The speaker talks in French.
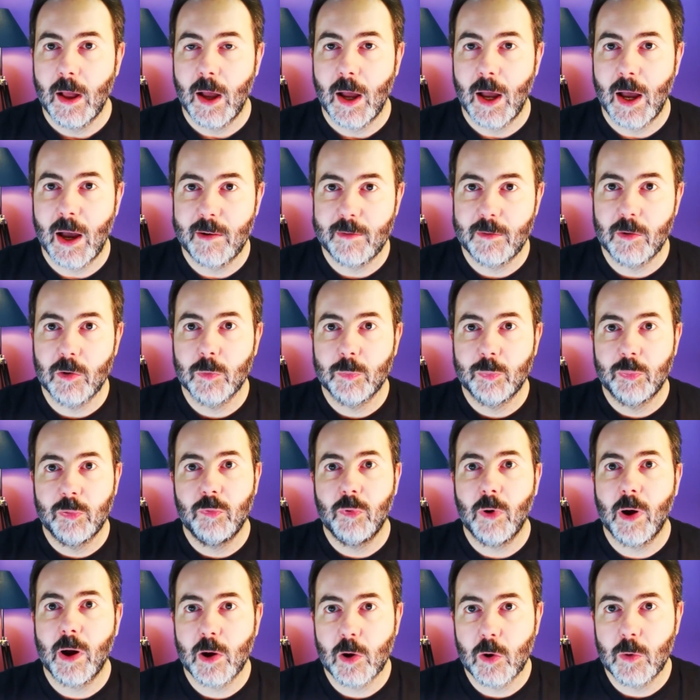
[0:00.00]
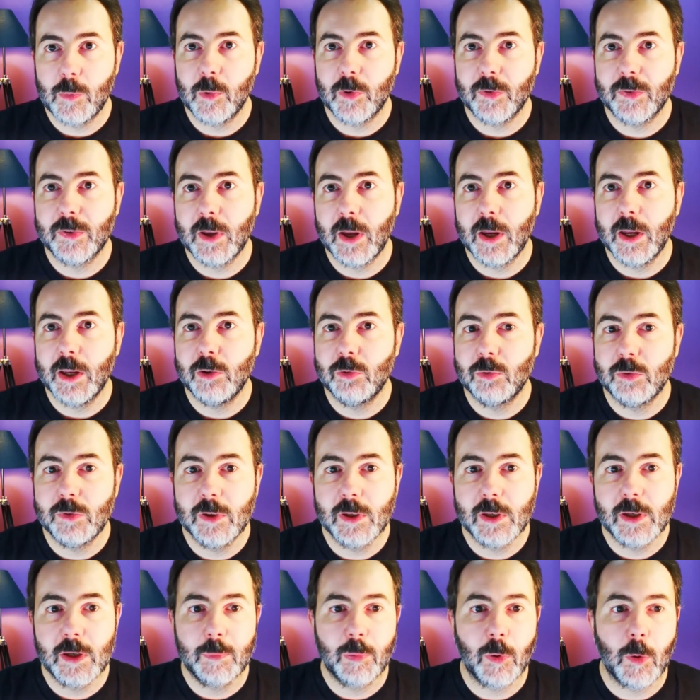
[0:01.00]
avant de pouvoir commencer à
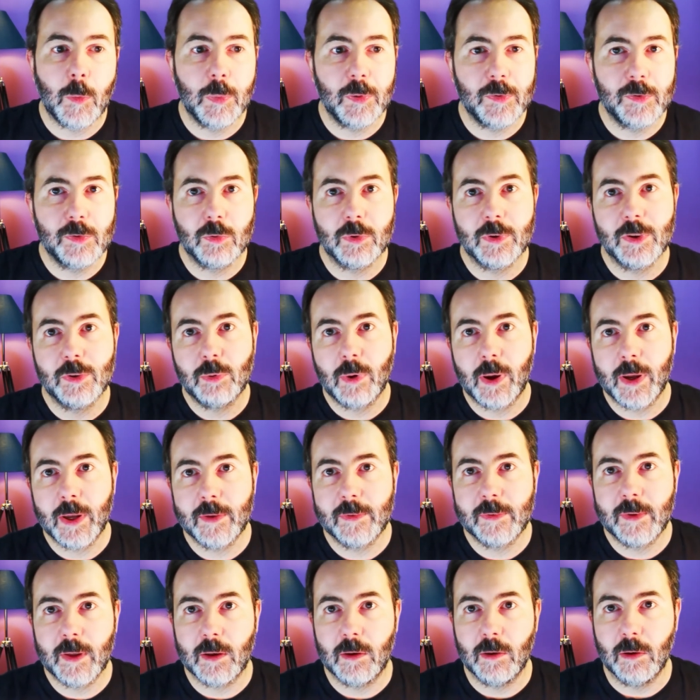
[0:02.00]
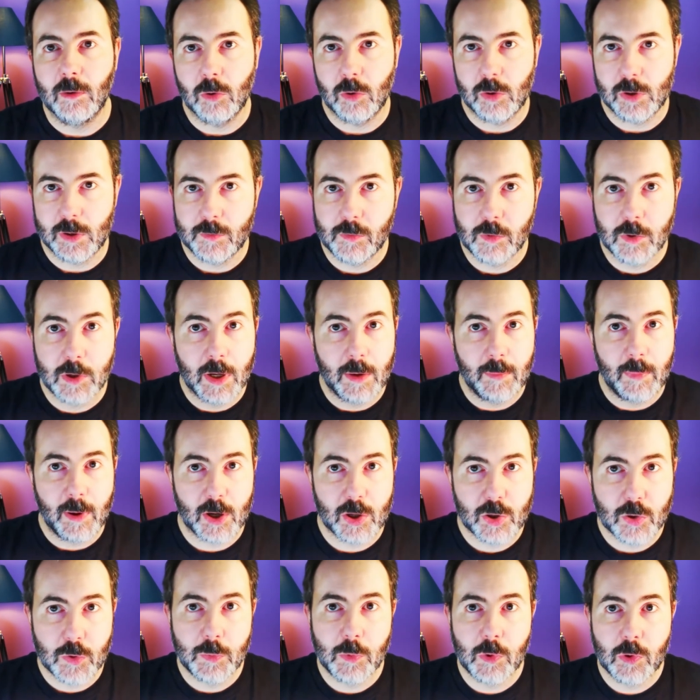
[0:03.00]
étudier les propositions qui soient externes, au niveau de
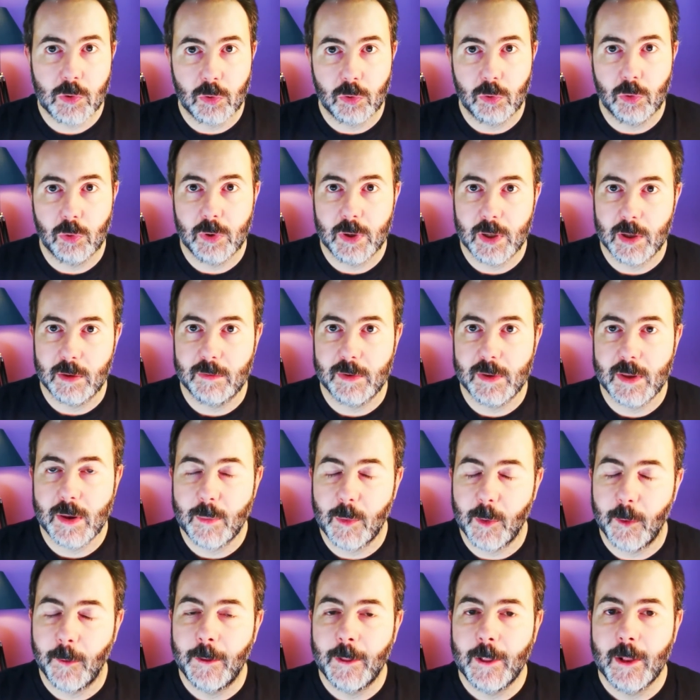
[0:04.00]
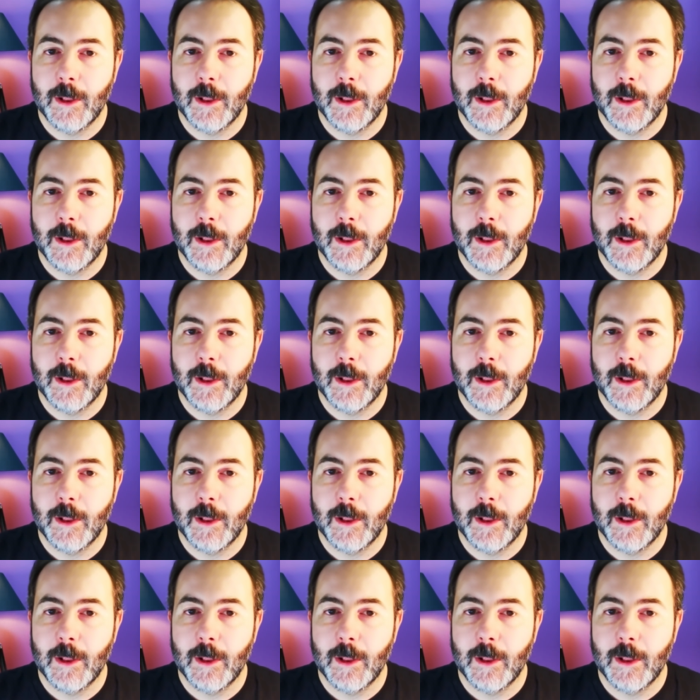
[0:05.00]
l'hébergement de données évidemment.